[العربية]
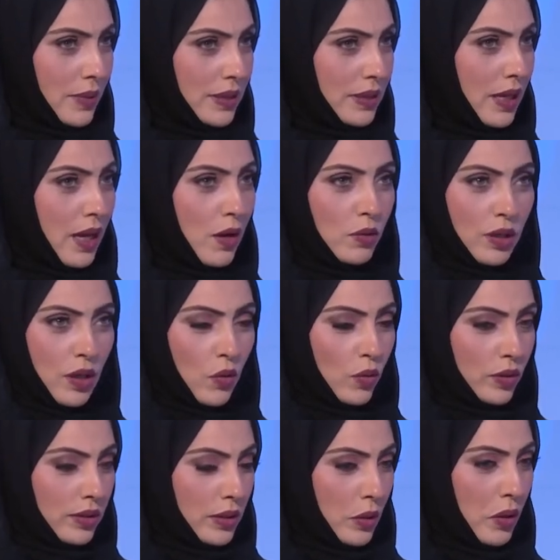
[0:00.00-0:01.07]
داون او إيه.
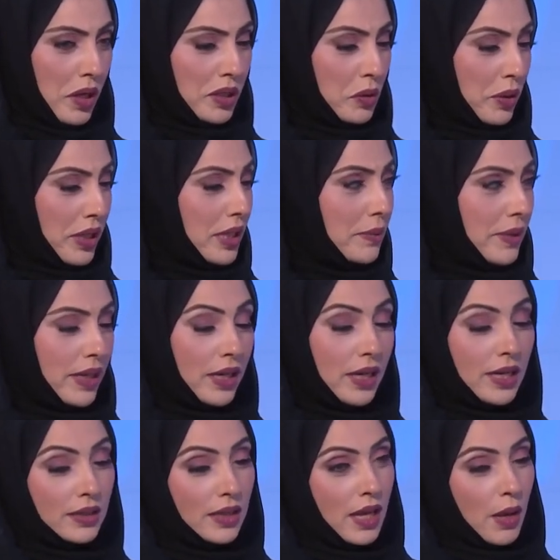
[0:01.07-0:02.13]
التوحد او غيرها من
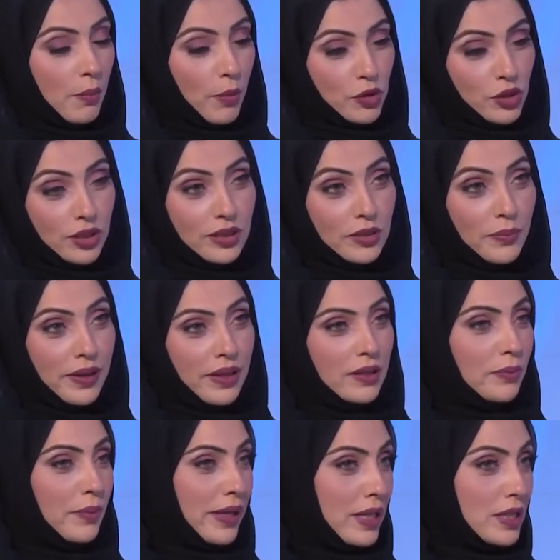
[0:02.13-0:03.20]
الاعاقات ما شاء الله
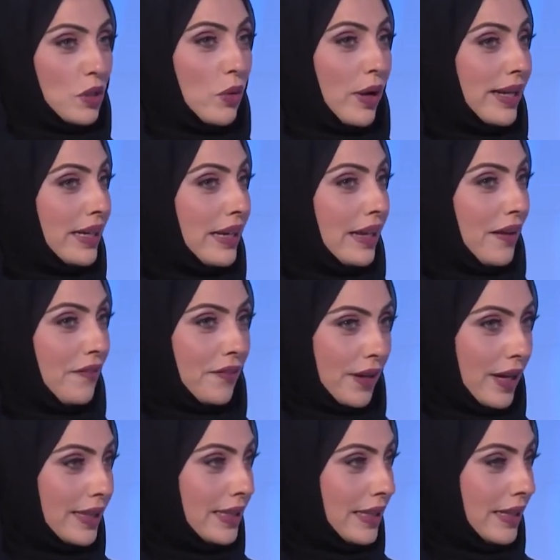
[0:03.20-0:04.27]
تميزوا عن إيه.
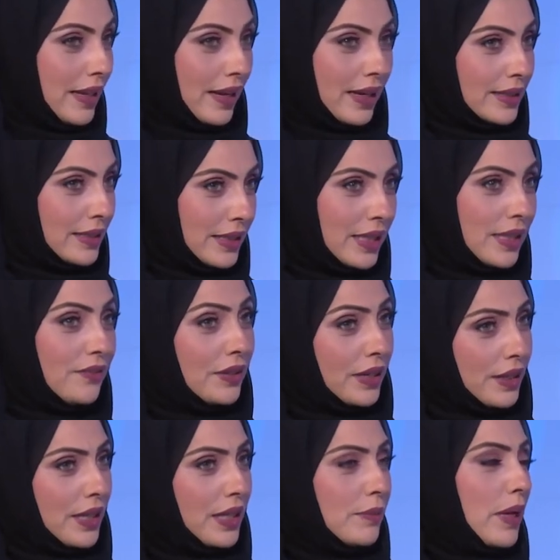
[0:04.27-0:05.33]
الافراد العاديين في
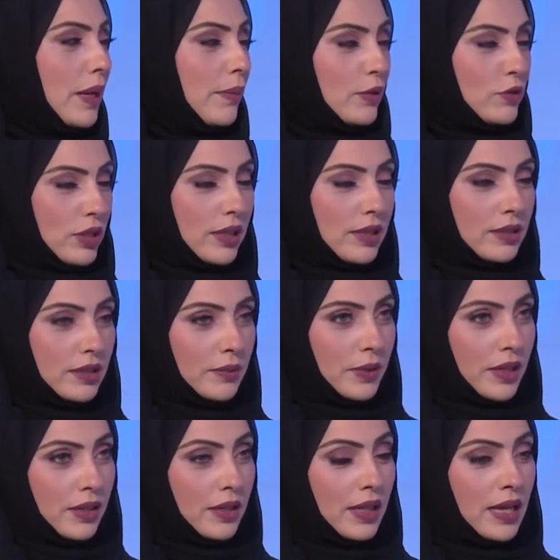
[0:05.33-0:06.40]
كثير من المجالات إيه.
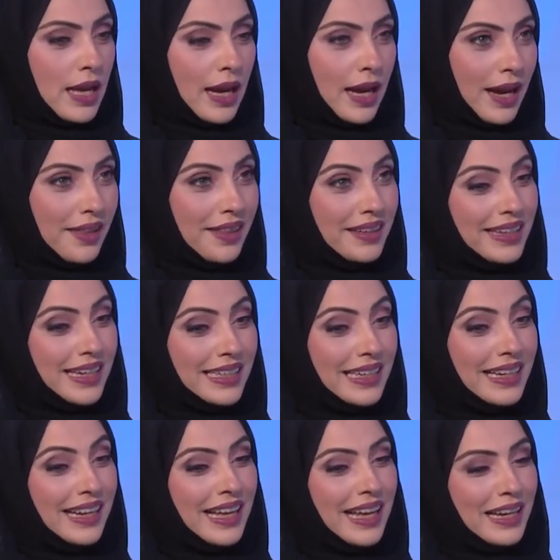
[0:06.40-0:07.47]
تبارك الله هذا يعني
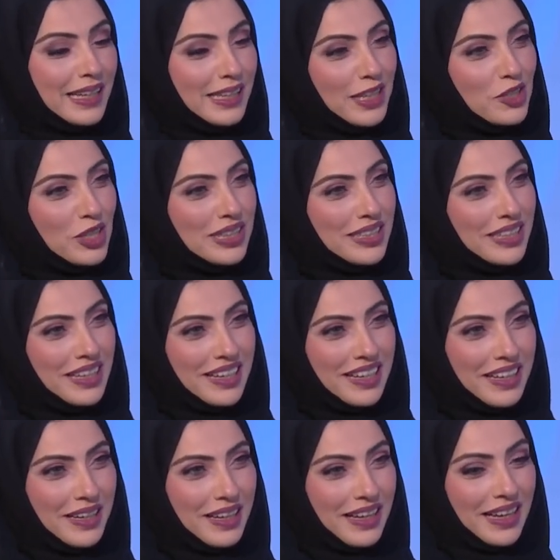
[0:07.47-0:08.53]
نتيجه
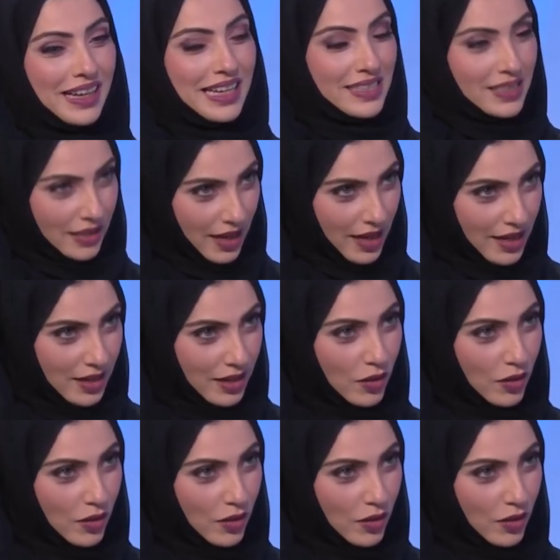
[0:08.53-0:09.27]
آه، اصرار